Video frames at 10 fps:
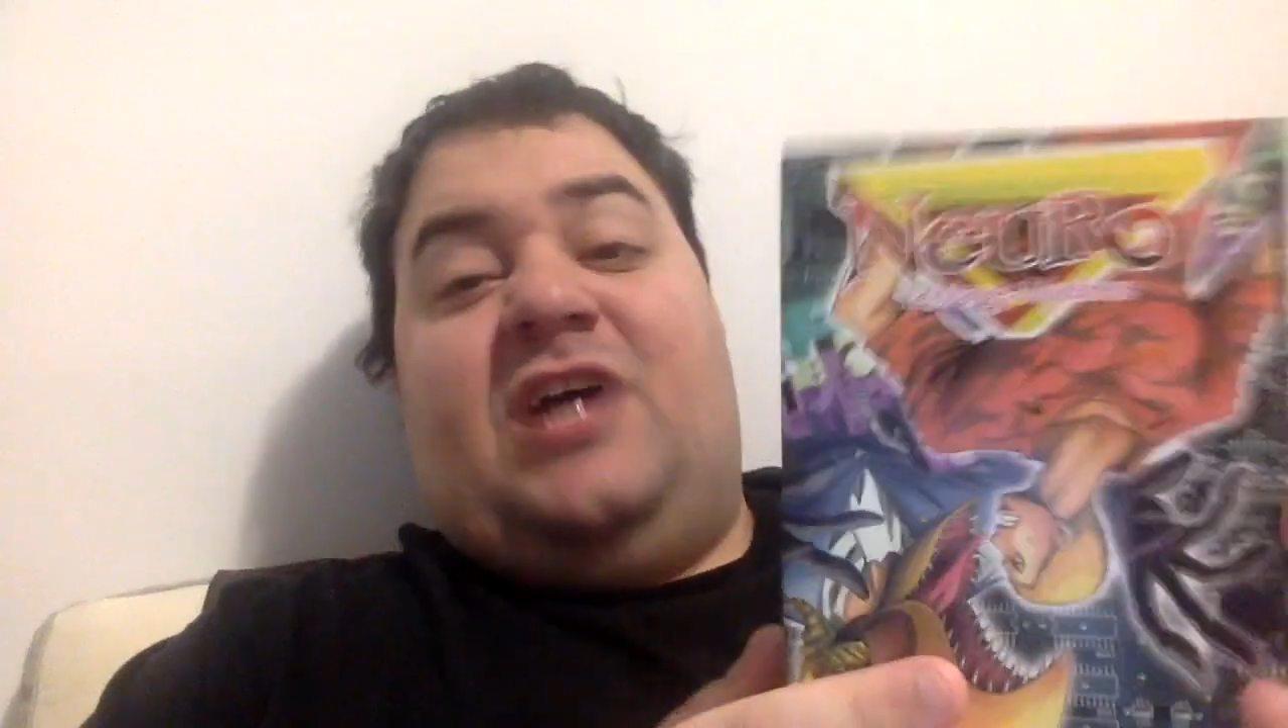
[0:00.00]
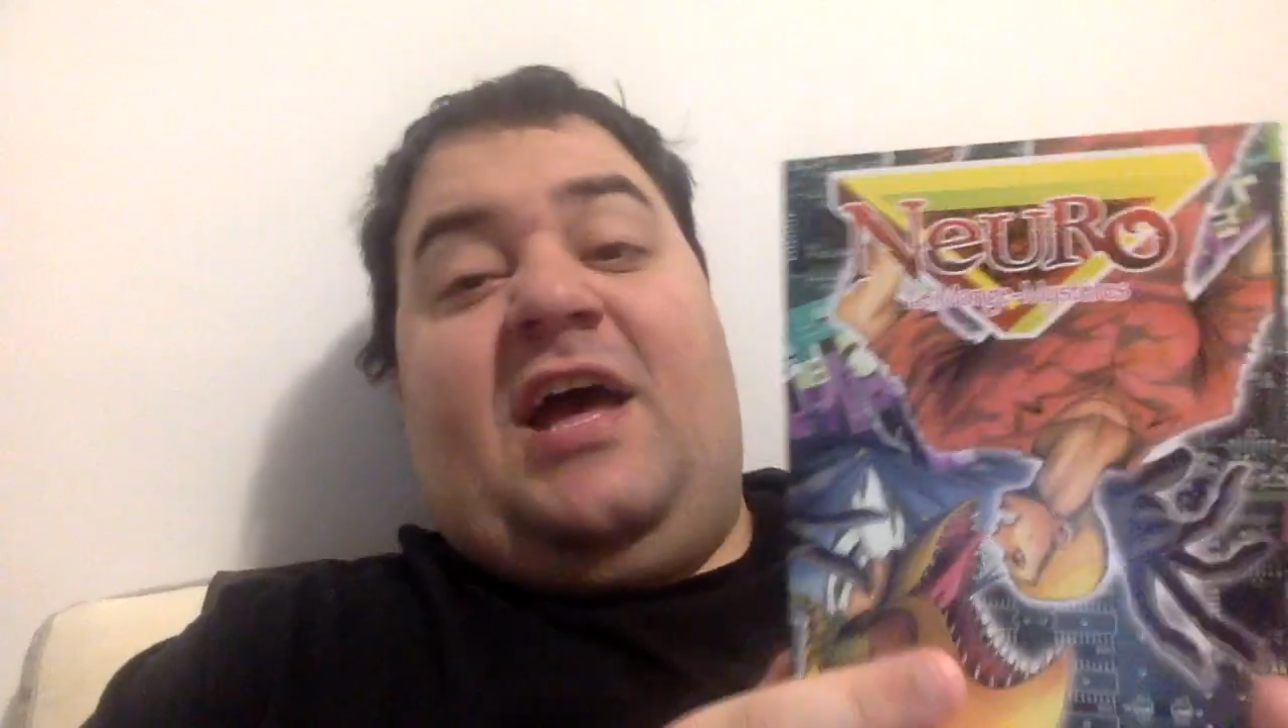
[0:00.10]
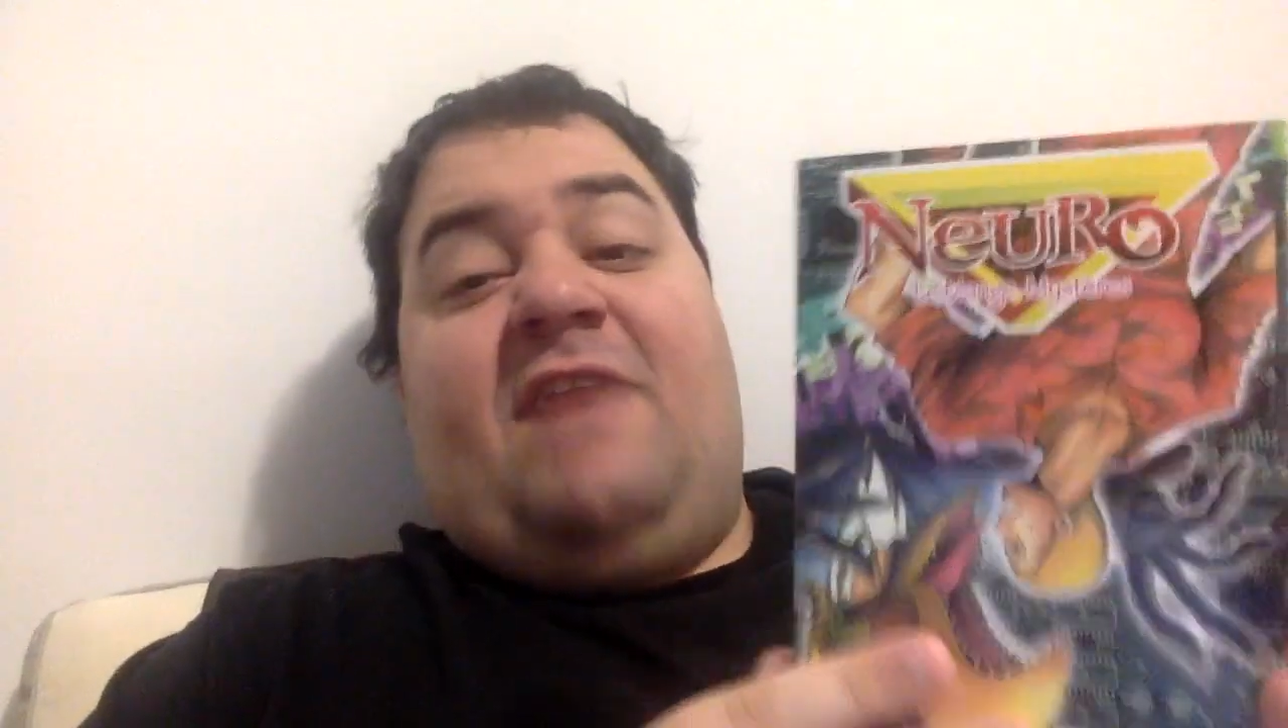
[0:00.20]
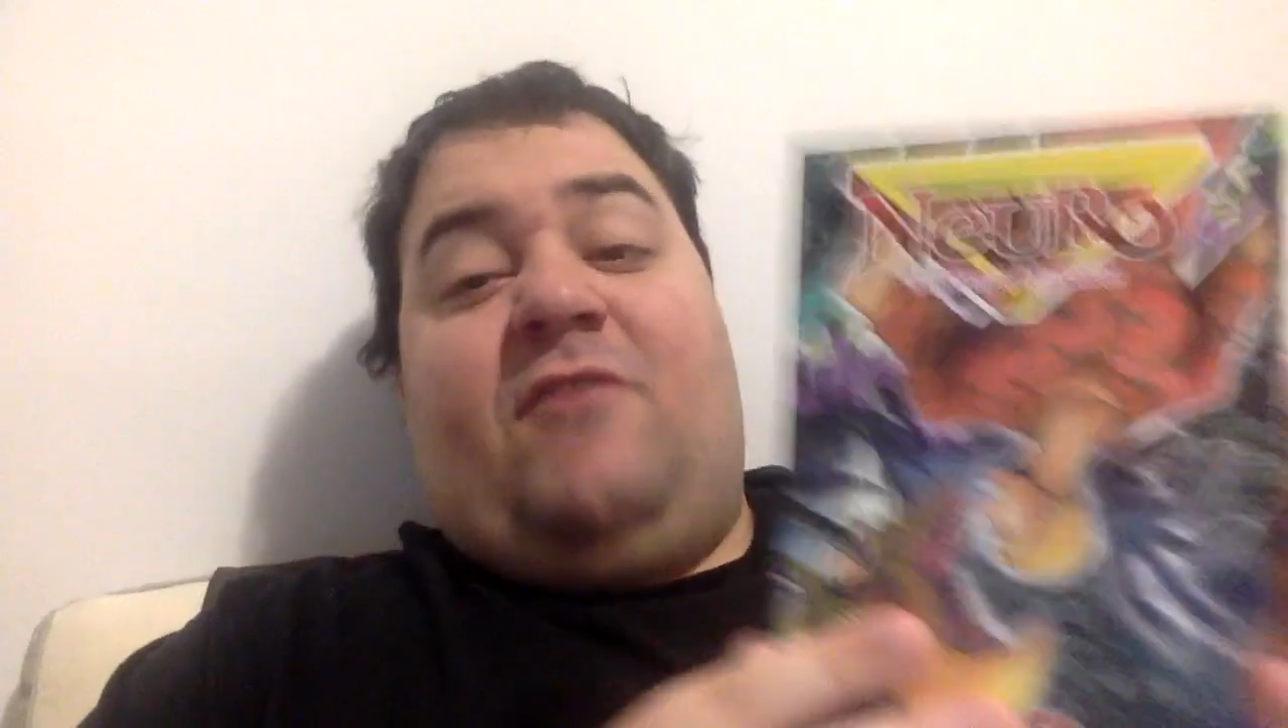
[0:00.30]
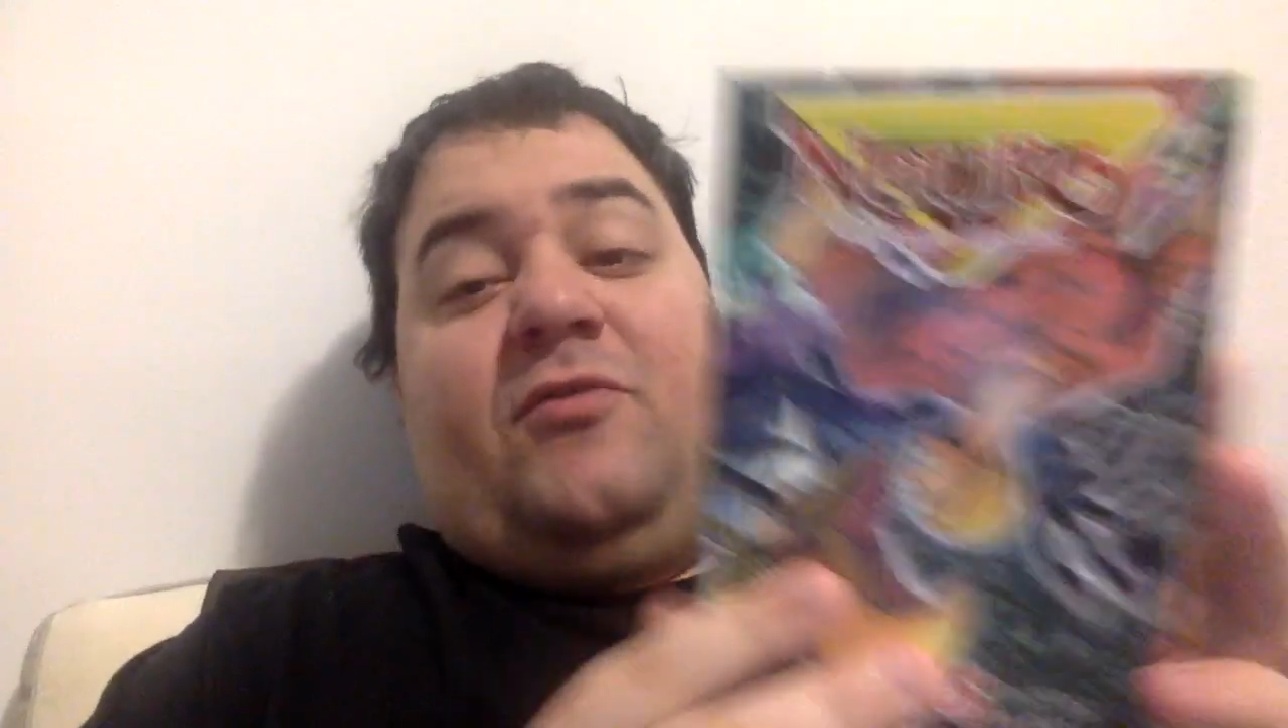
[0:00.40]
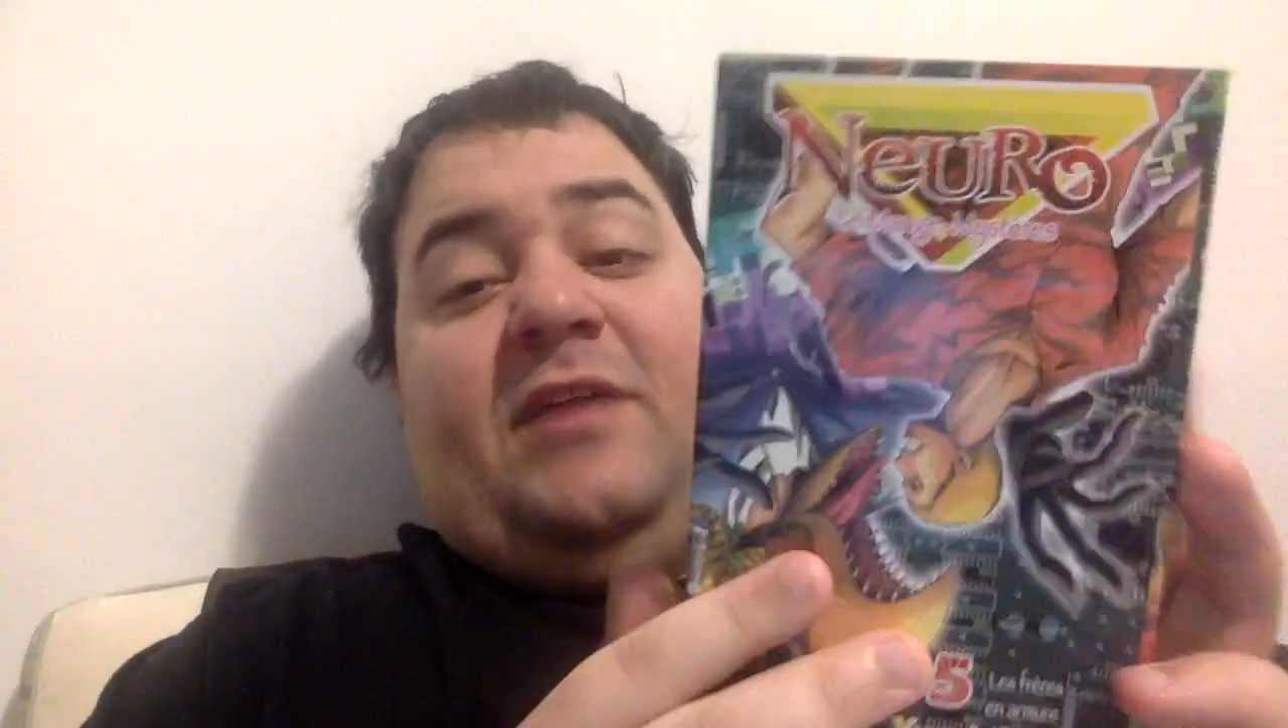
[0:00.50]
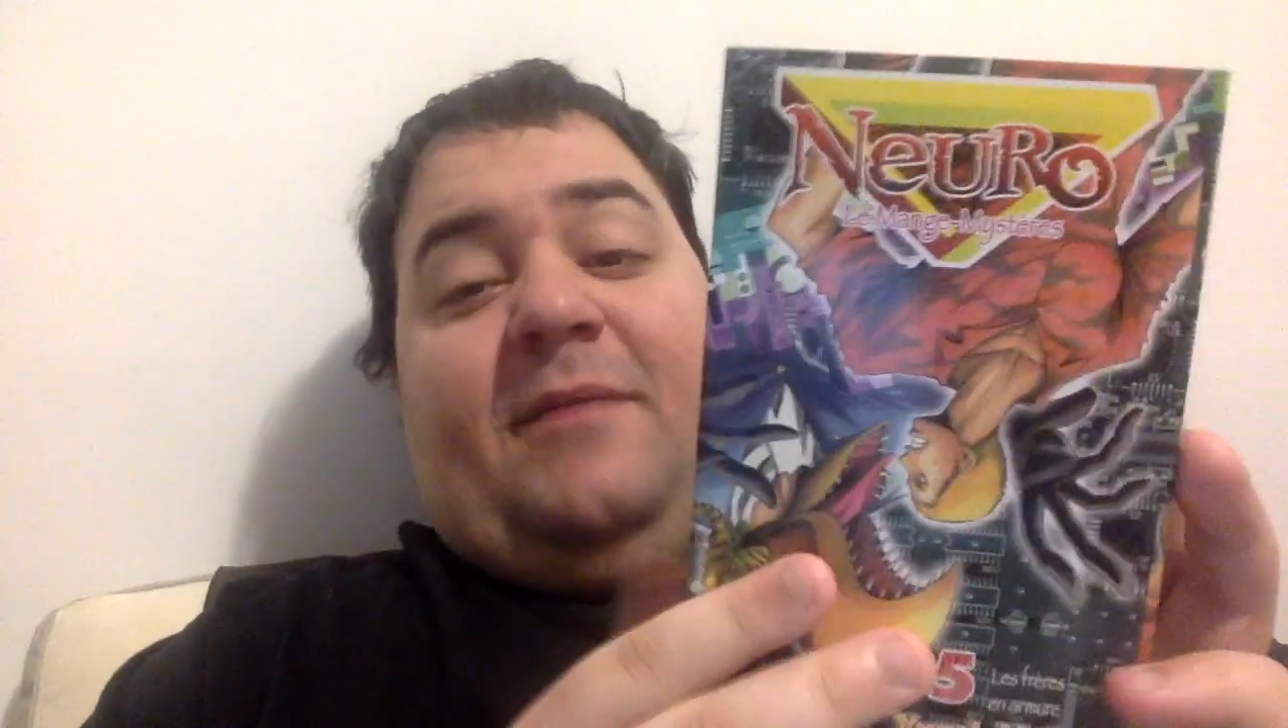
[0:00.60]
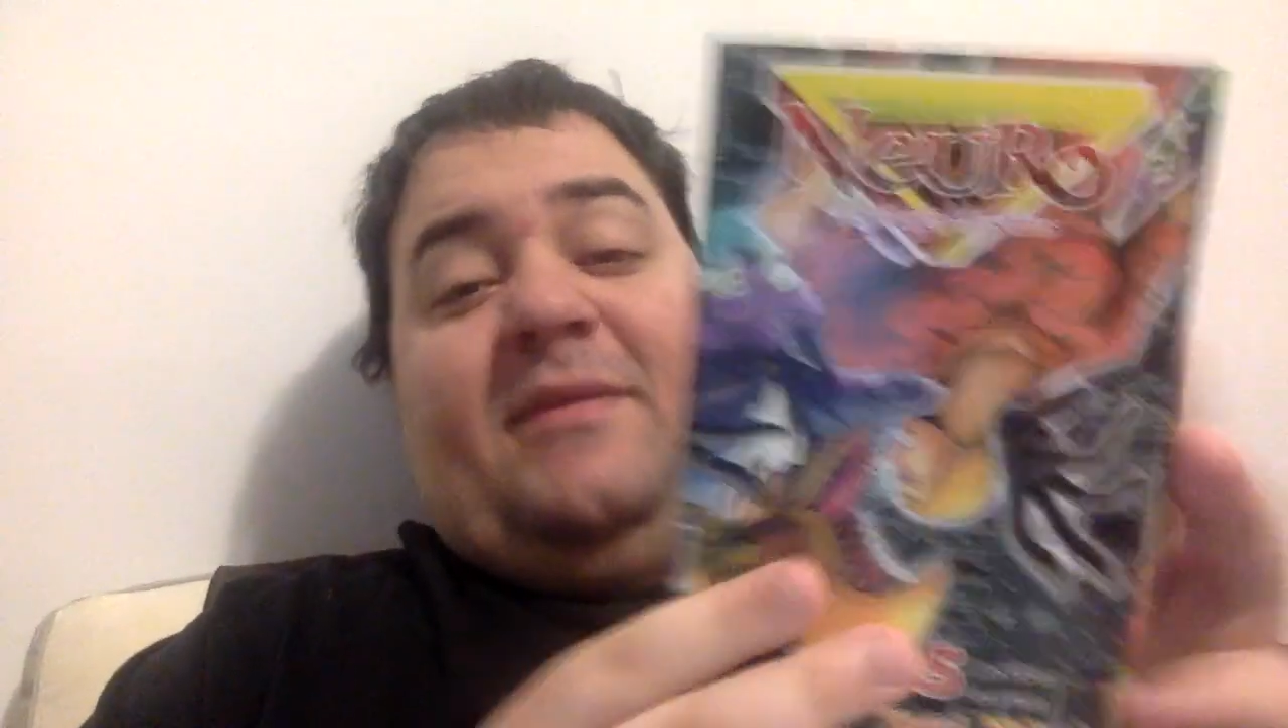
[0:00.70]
involontairement,